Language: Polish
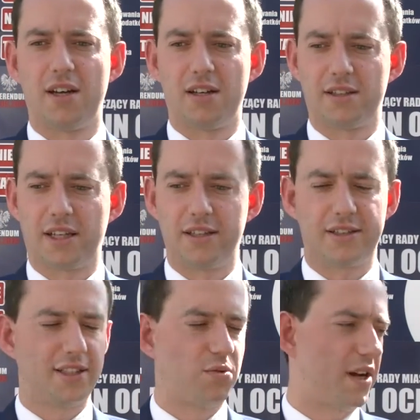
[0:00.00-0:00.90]
E, takich
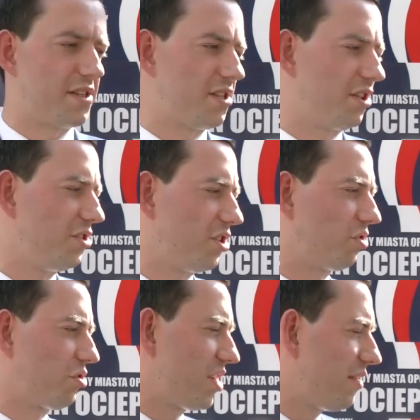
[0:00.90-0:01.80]
sytuacji, gdzie
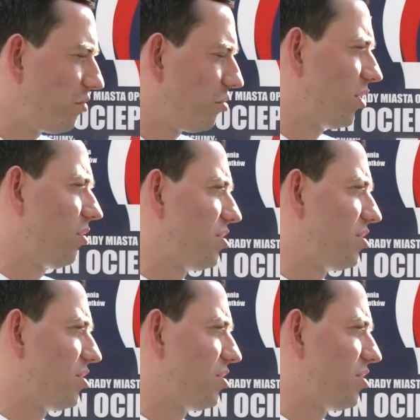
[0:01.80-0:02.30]
ktoś nawołuje do